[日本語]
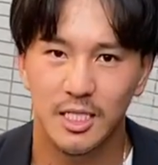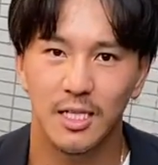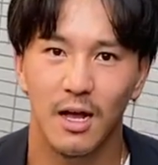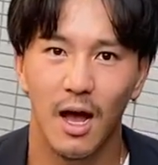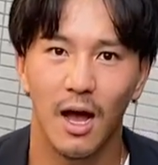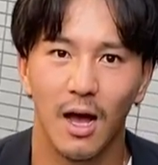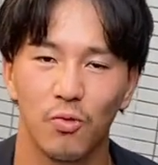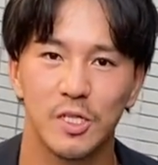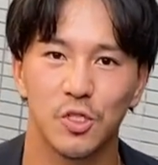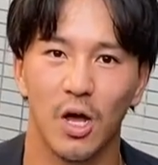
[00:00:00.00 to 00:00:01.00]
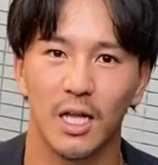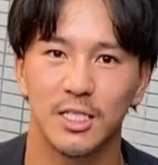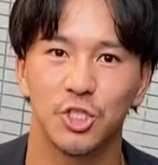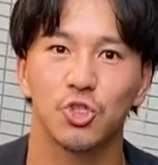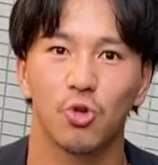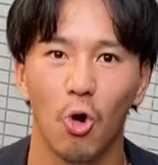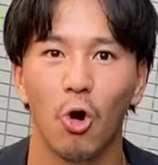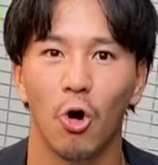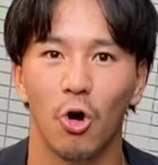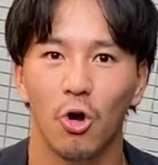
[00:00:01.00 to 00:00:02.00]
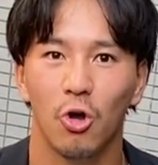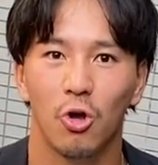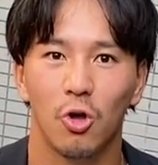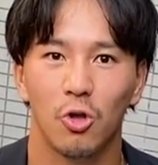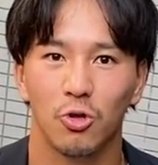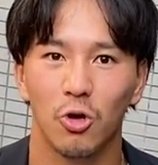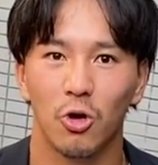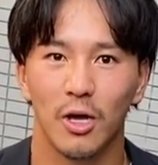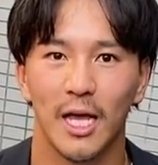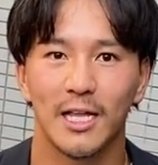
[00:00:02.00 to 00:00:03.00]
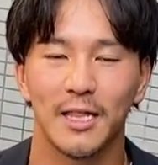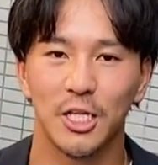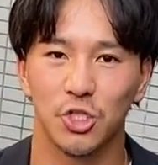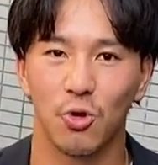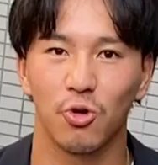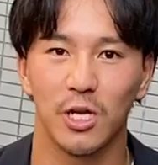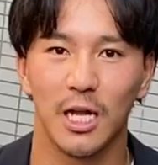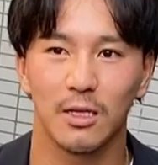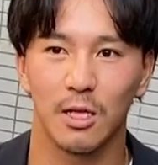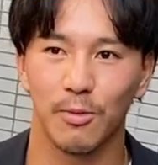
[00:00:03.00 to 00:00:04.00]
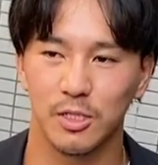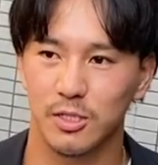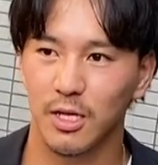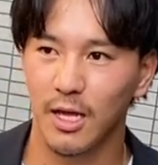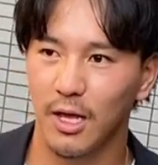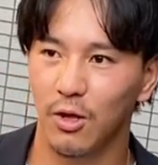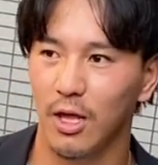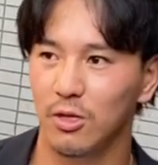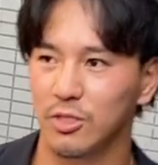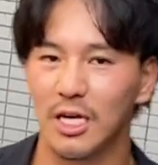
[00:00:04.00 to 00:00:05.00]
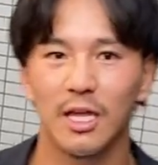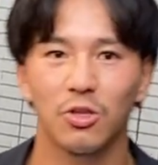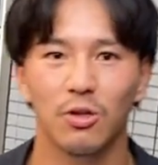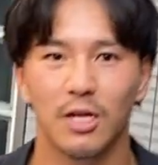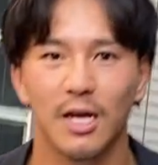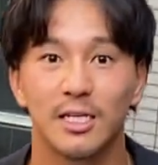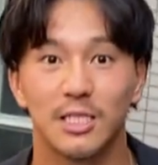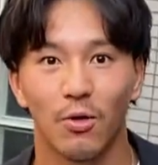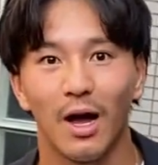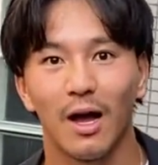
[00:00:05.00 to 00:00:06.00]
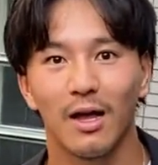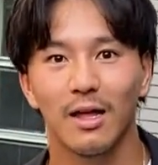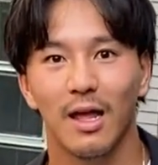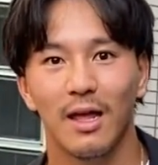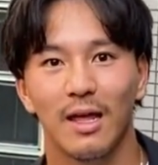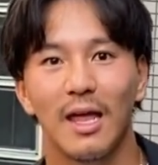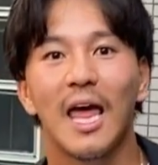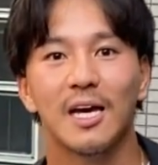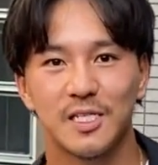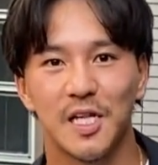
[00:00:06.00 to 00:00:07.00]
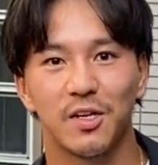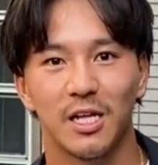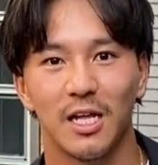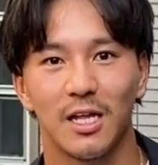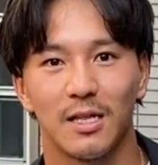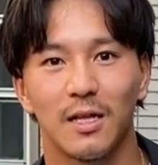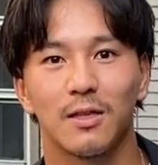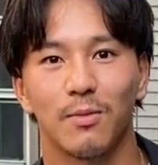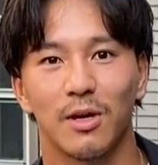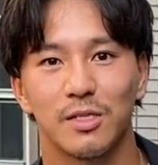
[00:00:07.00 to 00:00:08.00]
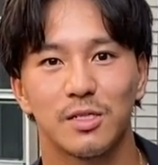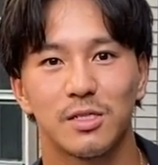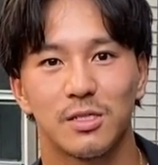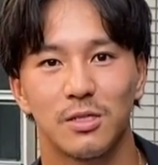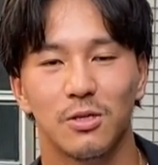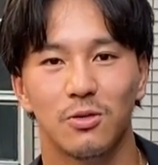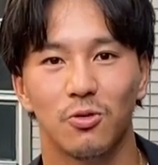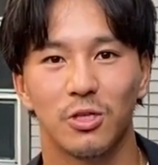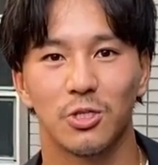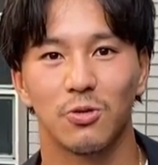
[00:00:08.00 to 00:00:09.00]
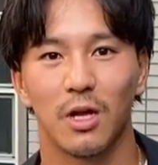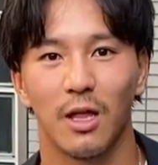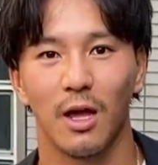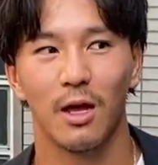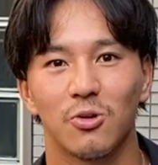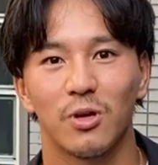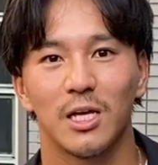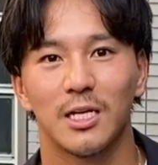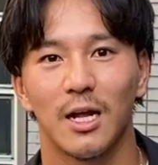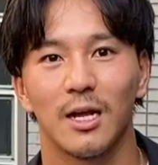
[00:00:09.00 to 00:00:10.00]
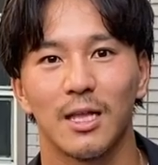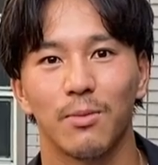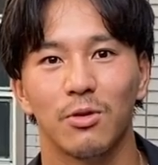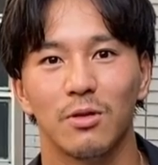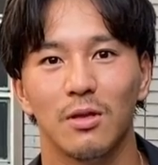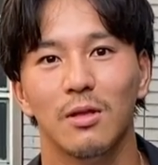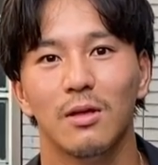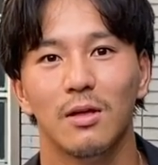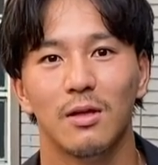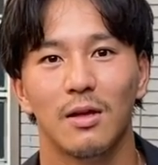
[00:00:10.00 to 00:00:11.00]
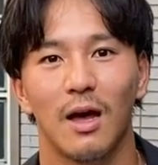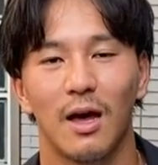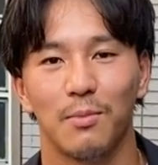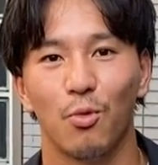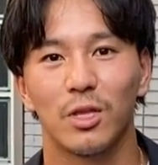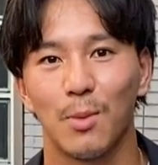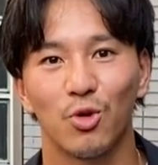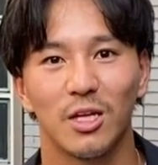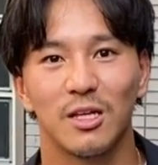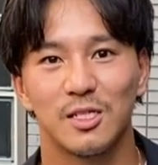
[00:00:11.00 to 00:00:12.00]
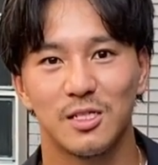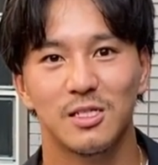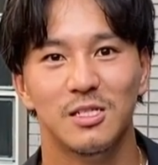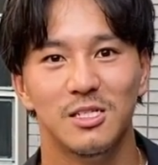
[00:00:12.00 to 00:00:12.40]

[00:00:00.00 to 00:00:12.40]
下がウエストはちじゅうごのななじゅうろくになってます。で、えっと、ジャケットに関しては エックスエル になってます。どうでしょうか。これ着たら多分モテモテです。